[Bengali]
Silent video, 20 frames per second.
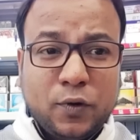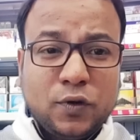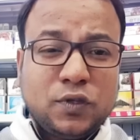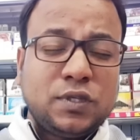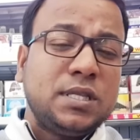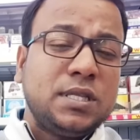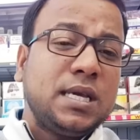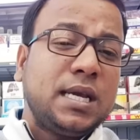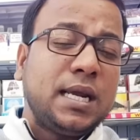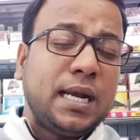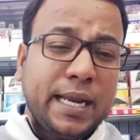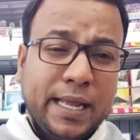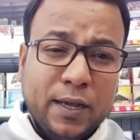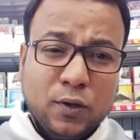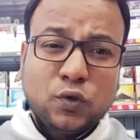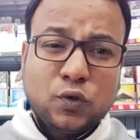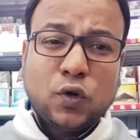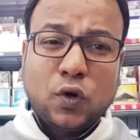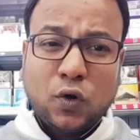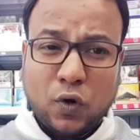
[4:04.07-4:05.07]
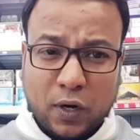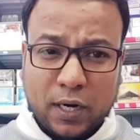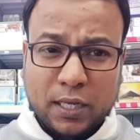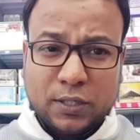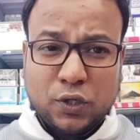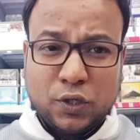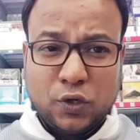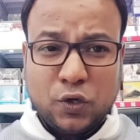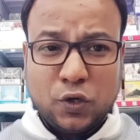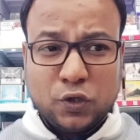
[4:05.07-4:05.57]
পরিস্থিতিকে নিয়ন্ত্রণ
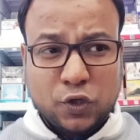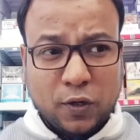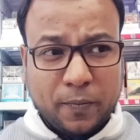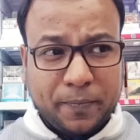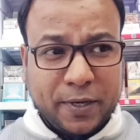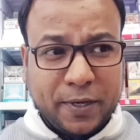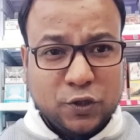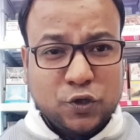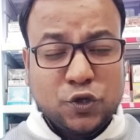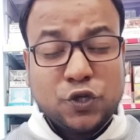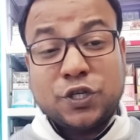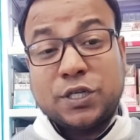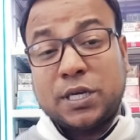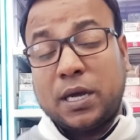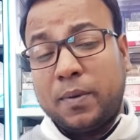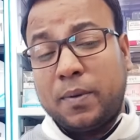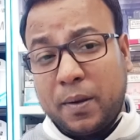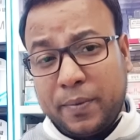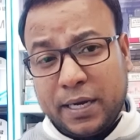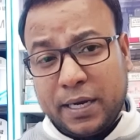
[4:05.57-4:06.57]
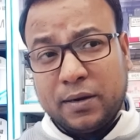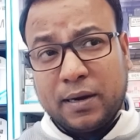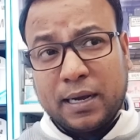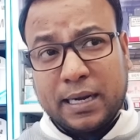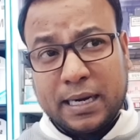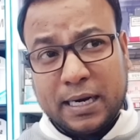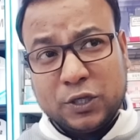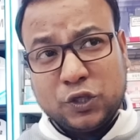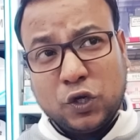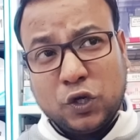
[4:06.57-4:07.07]
করার জন্য সব কিছু স্বাভাবিক
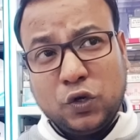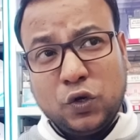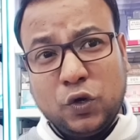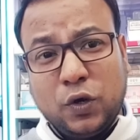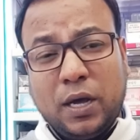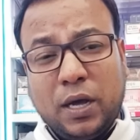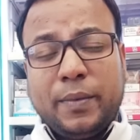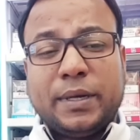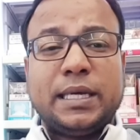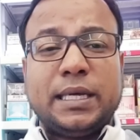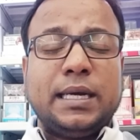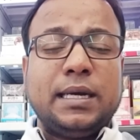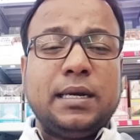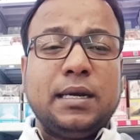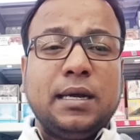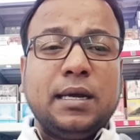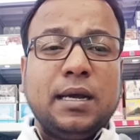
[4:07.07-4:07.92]
রাখার জন্য আমাদের